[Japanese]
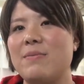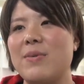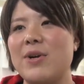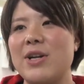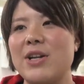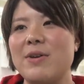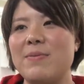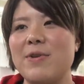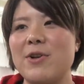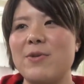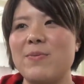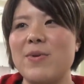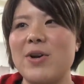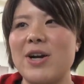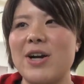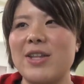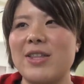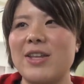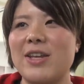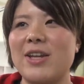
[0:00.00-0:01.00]
まあ、レベルも
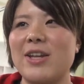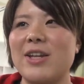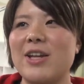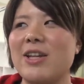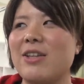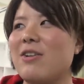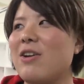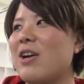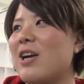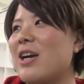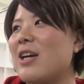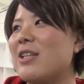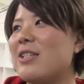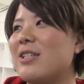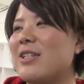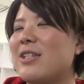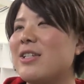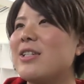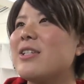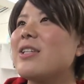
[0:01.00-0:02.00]
上がっているなとは
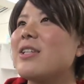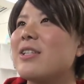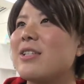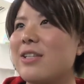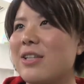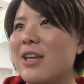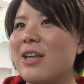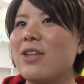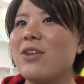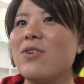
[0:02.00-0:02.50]
感じるんですけ